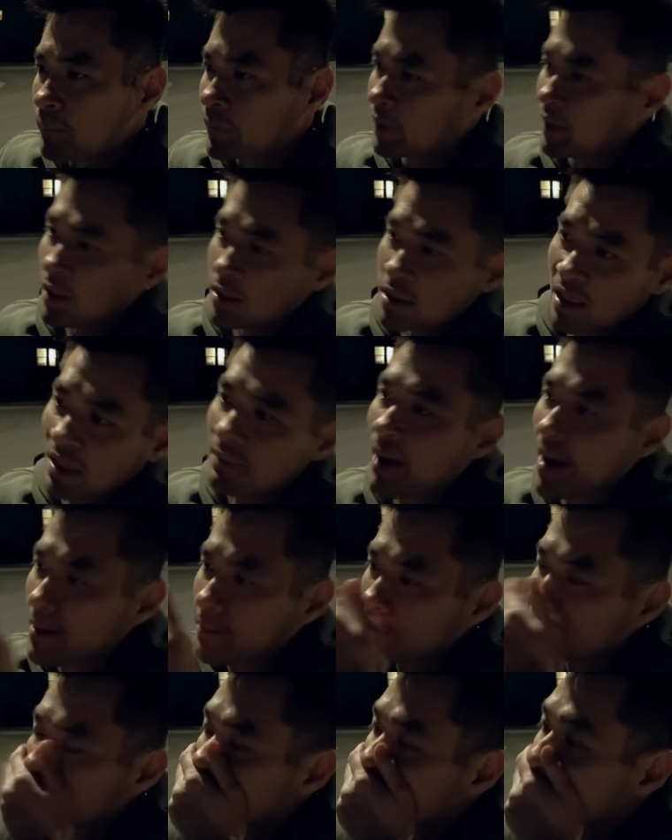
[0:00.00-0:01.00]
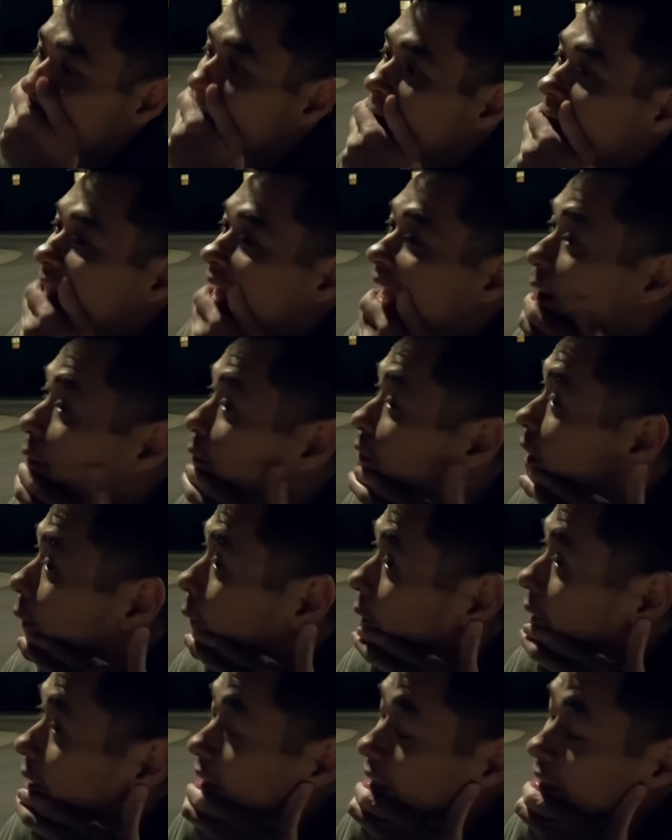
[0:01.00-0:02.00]
Thực sự các bạn, mình theo
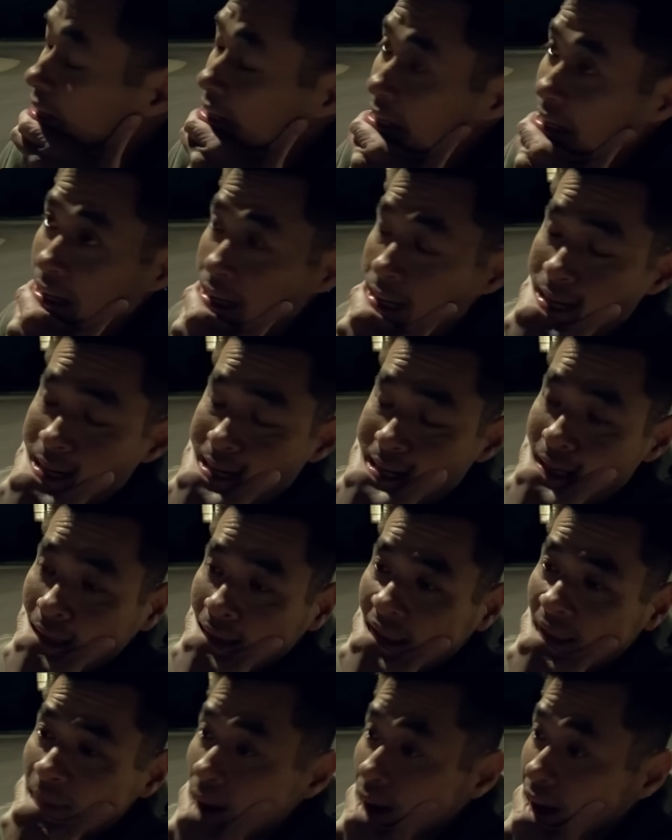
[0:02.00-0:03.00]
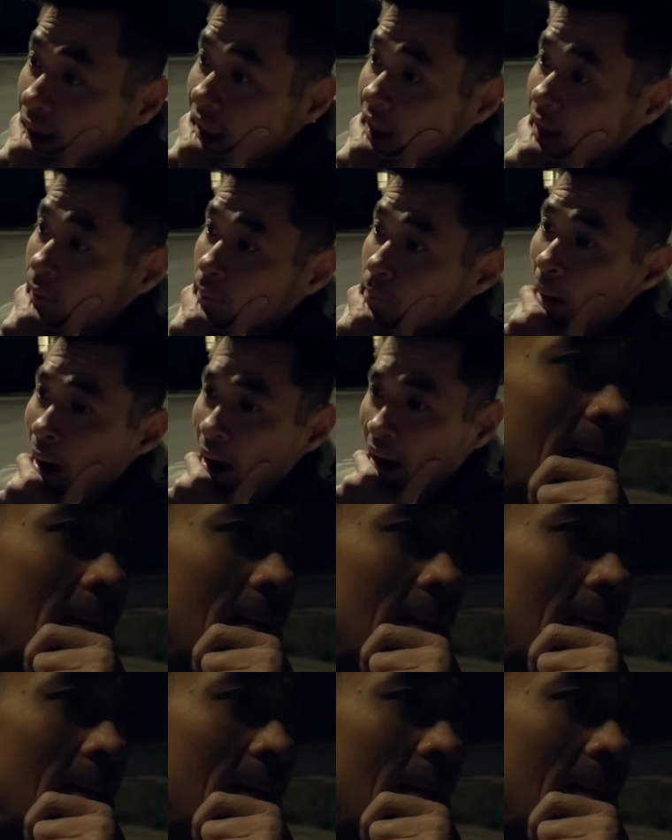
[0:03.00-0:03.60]
dõi tới mức mà